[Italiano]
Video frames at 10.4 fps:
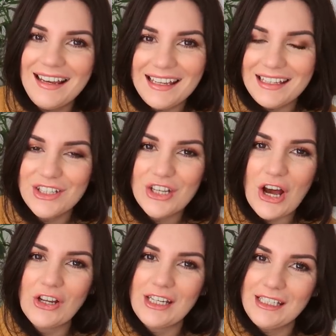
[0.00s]
le
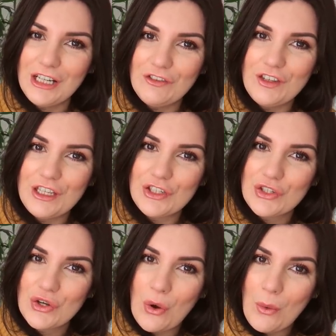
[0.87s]
zone del
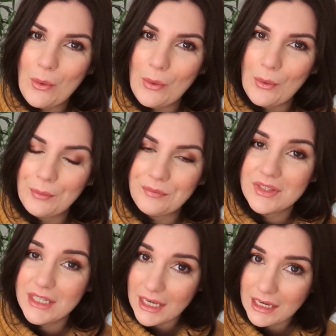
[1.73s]
viso
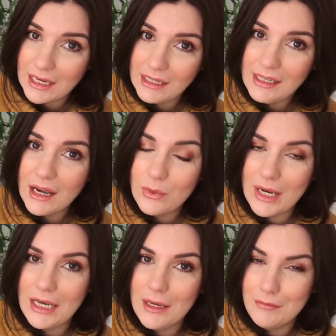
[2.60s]
um, secche da
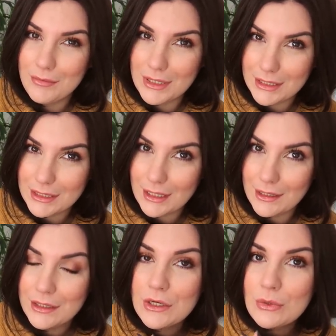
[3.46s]
quelle
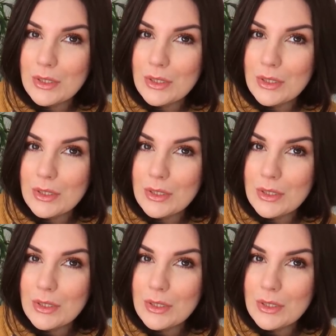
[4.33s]
miste,